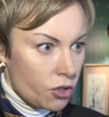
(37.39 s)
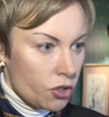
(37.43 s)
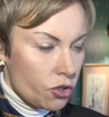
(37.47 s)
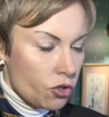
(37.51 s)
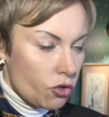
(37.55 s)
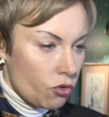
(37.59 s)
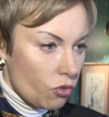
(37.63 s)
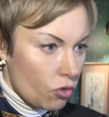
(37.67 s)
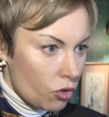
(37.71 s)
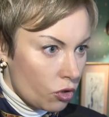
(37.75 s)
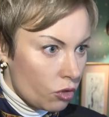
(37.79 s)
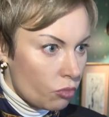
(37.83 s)

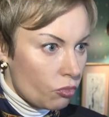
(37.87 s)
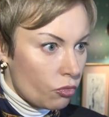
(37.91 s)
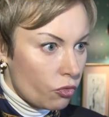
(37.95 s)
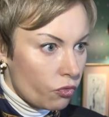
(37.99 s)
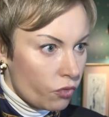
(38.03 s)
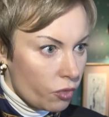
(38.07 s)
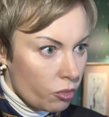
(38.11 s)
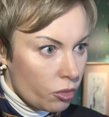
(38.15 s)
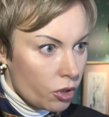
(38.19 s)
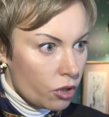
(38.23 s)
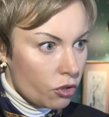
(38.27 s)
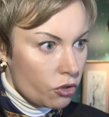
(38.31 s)
Zresztą o tym
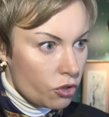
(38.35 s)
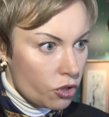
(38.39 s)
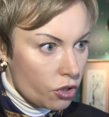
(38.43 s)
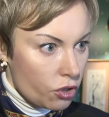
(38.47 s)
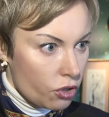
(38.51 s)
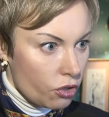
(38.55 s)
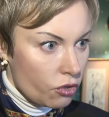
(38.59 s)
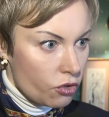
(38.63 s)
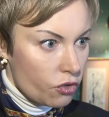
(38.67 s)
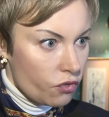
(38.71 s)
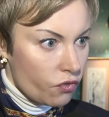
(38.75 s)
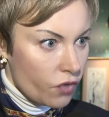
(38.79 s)
mówimy
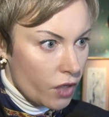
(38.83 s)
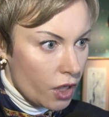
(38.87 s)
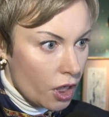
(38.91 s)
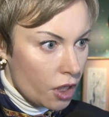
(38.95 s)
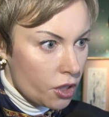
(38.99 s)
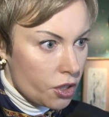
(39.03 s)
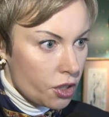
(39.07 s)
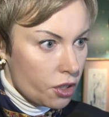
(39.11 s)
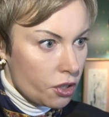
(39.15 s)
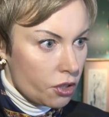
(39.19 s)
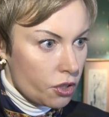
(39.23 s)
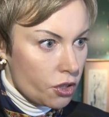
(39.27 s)
dość, dość
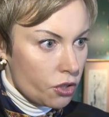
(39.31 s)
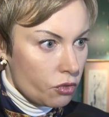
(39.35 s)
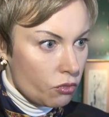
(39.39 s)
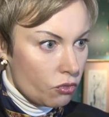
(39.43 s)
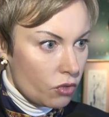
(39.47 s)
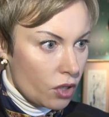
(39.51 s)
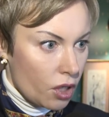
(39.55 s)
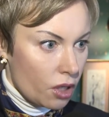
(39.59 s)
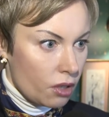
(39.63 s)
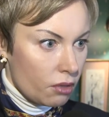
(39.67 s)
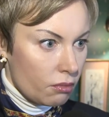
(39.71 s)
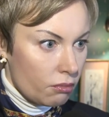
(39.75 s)
wyraźnie, że
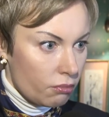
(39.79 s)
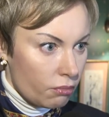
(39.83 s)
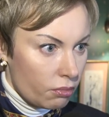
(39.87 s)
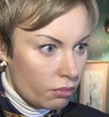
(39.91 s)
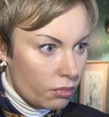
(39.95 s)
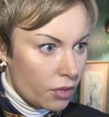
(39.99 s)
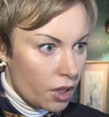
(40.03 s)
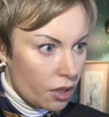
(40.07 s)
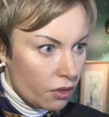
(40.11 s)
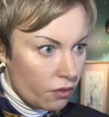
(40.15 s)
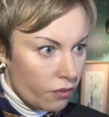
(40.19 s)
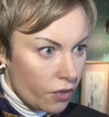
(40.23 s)
tutaj
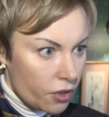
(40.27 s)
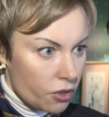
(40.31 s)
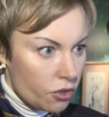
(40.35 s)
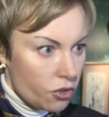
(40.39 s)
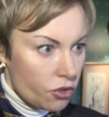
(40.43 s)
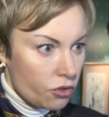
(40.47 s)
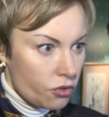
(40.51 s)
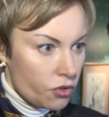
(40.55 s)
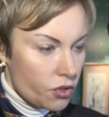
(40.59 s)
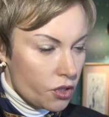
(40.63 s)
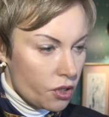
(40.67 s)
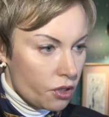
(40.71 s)
ten
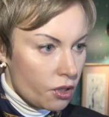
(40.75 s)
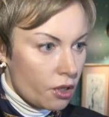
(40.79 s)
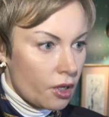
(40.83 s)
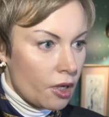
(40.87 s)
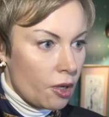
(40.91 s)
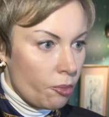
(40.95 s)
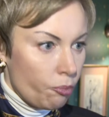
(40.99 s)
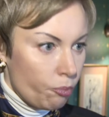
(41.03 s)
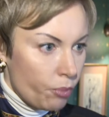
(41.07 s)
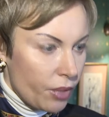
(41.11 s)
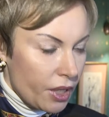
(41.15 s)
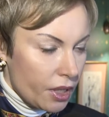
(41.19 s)

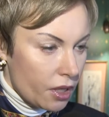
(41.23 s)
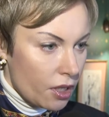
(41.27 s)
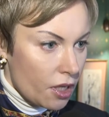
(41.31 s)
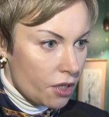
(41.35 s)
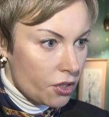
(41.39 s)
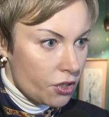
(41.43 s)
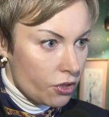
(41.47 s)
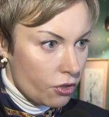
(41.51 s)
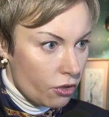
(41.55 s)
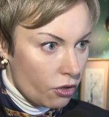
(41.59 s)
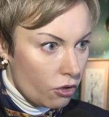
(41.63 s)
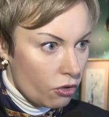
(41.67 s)

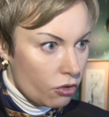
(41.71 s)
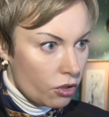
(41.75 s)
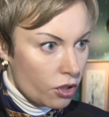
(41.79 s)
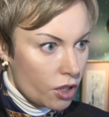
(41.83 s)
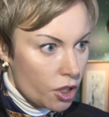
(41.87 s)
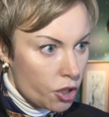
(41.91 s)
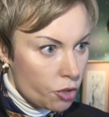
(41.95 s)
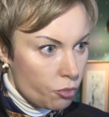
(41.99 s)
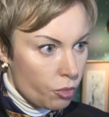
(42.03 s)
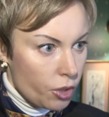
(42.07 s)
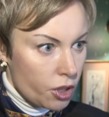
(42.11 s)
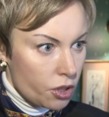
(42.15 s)
2015 rok
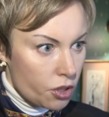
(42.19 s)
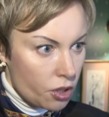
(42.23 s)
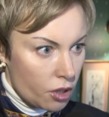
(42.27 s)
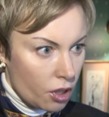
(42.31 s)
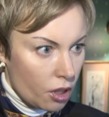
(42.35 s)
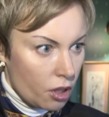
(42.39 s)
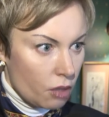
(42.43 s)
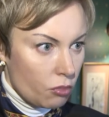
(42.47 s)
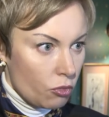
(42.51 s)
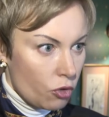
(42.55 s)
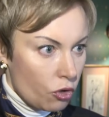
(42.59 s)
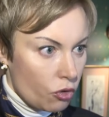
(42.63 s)
też będzie
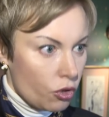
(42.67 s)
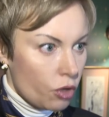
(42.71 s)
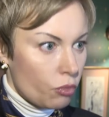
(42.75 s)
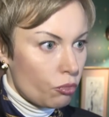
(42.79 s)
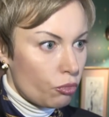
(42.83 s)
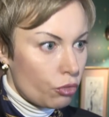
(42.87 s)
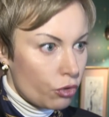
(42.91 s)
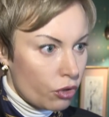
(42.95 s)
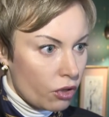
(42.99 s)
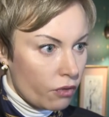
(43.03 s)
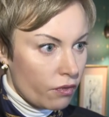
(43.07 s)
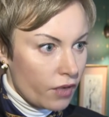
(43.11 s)
takim rokiem
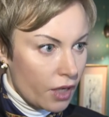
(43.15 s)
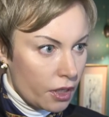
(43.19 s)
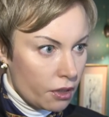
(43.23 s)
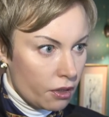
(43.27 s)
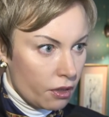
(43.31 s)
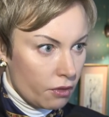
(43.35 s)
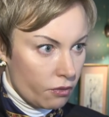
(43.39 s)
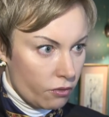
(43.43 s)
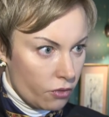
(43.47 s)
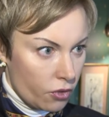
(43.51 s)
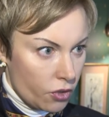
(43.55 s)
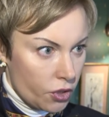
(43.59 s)

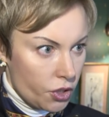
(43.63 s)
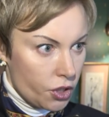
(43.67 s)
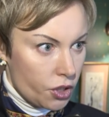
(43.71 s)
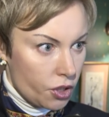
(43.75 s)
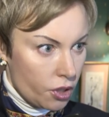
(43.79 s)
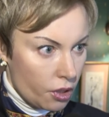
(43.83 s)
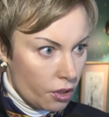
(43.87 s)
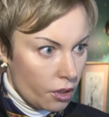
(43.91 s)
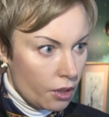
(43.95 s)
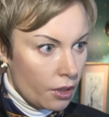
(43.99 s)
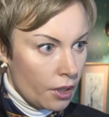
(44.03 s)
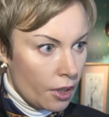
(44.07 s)
budowania
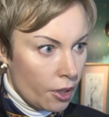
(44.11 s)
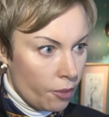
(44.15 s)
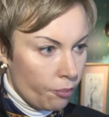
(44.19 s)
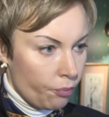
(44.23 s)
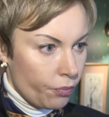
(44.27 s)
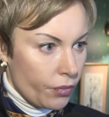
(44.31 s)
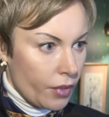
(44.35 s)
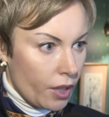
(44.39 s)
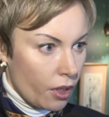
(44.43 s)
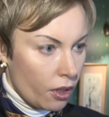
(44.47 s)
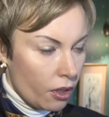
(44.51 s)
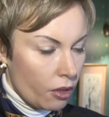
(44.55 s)
właśnie
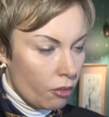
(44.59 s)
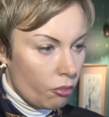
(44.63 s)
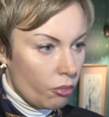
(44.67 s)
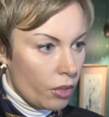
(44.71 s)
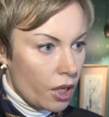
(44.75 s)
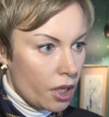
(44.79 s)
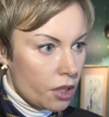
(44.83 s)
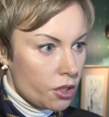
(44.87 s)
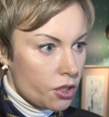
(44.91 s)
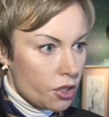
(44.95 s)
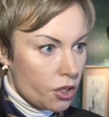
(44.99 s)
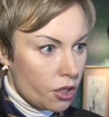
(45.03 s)
e,
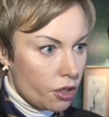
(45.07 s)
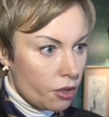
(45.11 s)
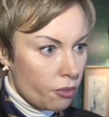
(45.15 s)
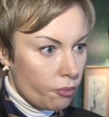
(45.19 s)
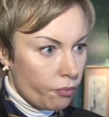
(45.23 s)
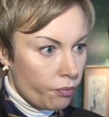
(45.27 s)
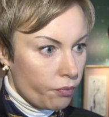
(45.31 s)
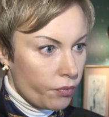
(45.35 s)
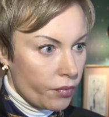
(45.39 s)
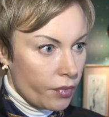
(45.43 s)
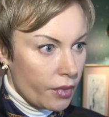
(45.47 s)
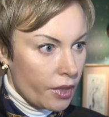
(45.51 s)
bardziej
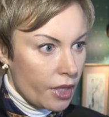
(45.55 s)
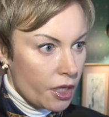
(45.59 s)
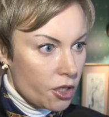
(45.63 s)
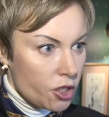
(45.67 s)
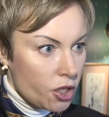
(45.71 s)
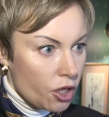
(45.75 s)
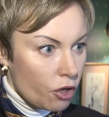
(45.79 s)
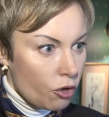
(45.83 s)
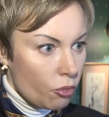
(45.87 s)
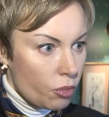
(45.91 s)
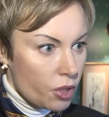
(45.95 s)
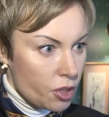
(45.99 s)

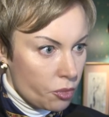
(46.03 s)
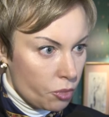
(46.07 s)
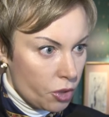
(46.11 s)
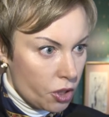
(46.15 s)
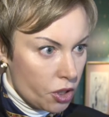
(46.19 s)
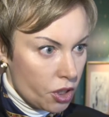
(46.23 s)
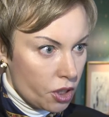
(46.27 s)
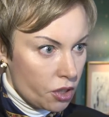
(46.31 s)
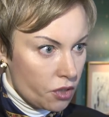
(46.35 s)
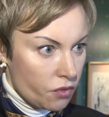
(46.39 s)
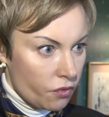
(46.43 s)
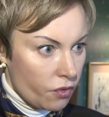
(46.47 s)
naszego
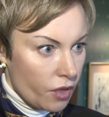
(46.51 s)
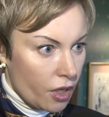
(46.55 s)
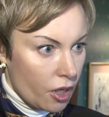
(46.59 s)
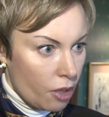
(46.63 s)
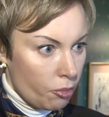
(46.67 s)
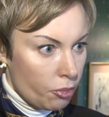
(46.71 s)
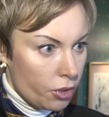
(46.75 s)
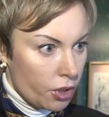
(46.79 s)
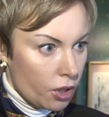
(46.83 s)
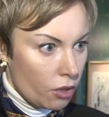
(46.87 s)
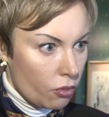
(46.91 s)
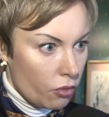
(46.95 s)
bezpieczeństwa
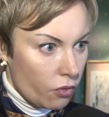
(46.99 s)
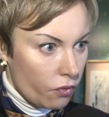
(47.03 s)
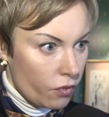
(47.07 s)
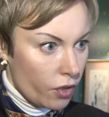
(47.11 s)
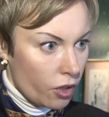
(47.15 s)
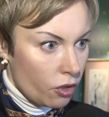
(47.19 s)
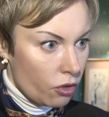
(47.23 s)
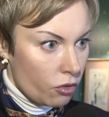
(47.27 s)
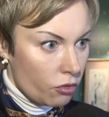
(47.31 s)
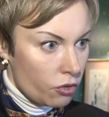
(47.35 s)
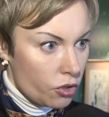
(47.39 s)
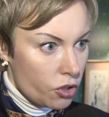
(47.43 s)

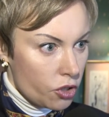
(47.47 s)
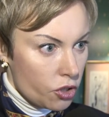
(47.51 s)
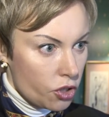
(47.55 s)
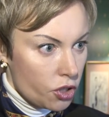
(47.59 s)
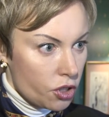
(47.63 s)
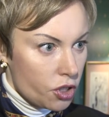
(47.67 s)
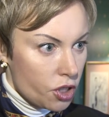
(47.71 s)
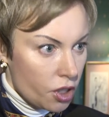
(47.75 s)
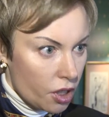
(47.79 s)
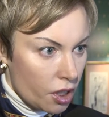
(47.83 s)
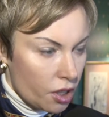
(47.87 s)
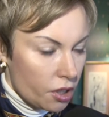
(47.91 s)
kapitałowego
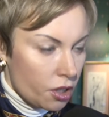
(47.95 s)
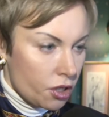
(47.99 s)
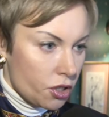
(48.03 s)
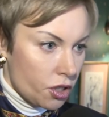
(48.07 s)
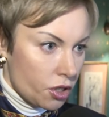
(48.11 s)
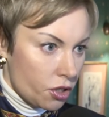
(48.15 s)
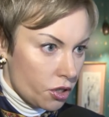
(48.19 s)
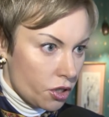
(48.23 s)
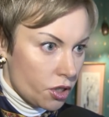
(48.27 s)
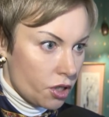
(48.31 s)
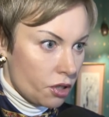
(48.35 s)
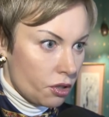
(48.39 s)
niż dzielenia
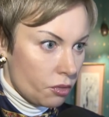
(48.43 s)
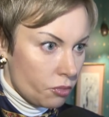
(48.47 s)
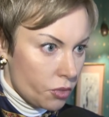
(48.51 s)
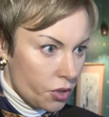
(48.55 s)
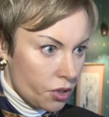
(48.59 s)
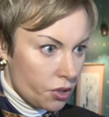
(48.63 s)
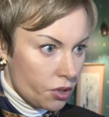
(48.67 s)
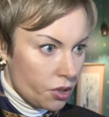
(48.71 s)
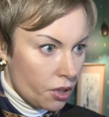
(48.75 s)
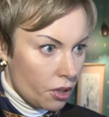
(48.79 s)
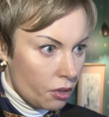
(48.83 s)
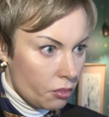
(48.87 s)
się jeszcze tym
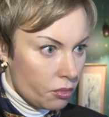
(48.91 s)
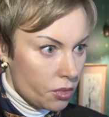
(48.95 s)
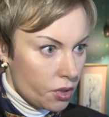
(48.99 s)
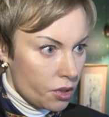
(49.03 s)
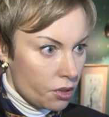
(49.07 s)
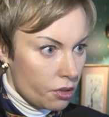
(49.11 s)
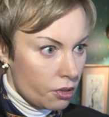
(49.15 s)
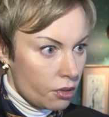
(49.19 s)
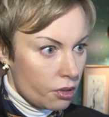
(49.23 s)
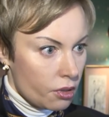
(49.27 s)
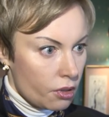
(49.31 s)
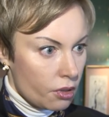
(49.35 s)
zyskiem
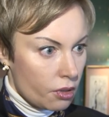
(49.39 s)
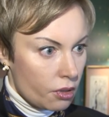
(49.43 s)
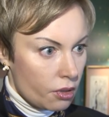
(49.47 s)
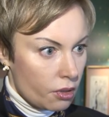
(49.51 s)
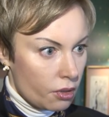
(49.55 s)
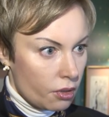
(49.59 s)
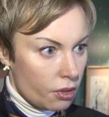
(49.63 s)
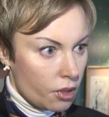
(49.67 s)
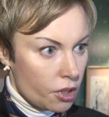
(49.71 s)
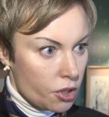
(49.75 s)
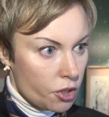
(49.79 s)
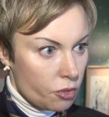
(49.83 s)
z e,
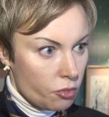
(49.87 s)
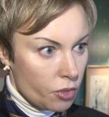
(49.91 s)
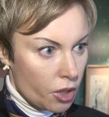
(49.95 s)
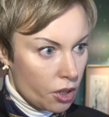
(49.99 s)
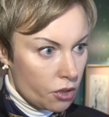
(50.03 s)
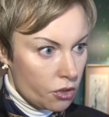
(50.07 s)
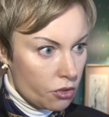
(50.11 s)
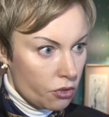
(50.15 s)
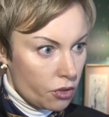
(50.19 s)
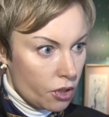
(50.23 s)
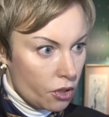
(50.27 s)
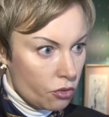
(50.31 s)
naszymi
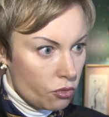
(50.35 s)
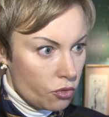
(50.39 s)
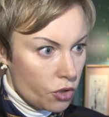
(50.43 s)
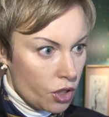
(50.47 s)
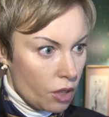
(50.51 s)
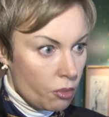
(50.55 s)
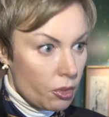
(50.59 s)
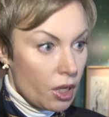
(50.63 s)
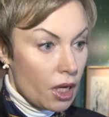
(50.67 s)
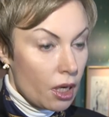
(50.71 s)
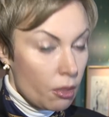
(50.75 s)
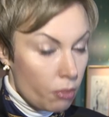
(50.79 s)

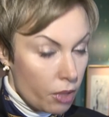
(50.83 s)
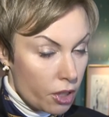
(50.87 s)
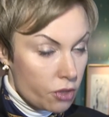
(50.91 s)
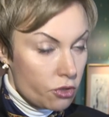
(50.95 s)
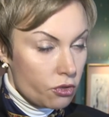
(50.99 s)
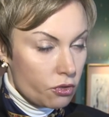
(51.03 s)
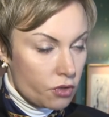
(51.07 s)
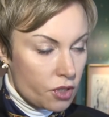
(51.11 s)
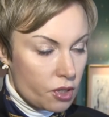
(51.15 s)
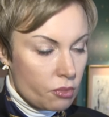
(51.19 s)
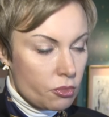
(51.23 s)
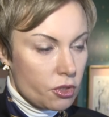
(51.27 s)
akcjonariuszami, ale
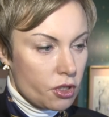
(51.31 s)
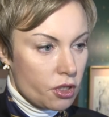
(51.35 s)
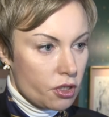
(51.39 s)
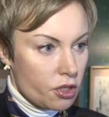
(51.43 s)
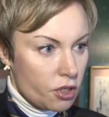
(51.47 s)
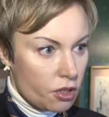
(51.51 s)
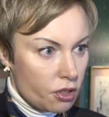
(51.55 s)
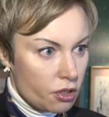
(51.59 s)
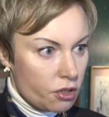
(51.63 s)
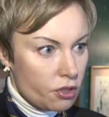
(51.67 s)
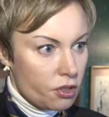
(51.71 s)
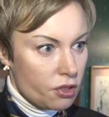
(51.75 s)
bardzo chcemy się
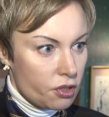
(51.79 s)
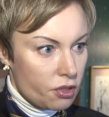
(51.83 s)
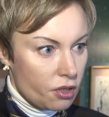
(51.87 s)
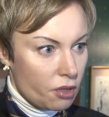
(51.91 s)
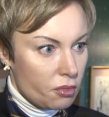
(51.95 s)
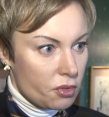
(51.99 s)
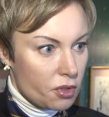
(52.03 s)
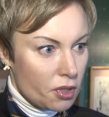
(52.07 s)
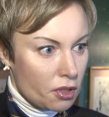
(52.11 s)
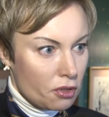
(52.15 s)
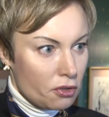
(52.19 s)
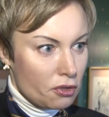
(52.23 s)
dzielić
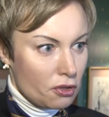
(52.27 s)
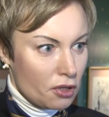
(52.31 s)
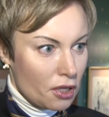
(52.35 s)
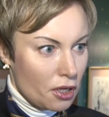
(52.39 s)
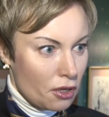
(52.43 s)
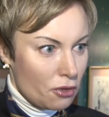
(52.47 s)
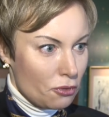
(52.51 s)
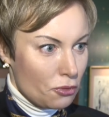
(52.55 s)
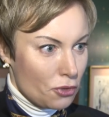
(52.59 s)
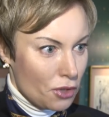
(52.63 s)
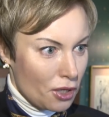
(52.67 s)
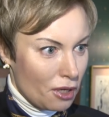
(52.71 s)
zyskiem z
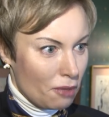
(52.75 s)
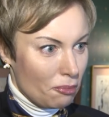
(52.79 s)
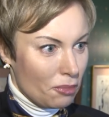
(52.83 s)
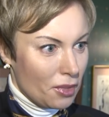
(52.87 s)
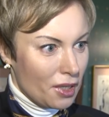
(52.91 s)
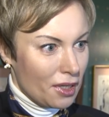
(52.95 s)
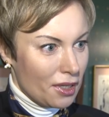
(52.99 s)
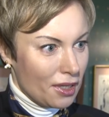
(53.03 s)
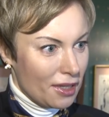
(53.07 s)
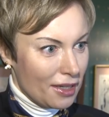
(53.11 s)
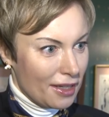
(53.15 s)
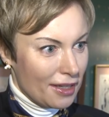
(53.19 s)

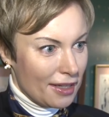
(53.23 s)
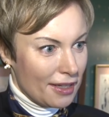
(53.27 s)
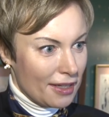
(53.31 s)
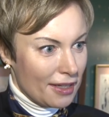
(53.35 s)
akcjonariuszami.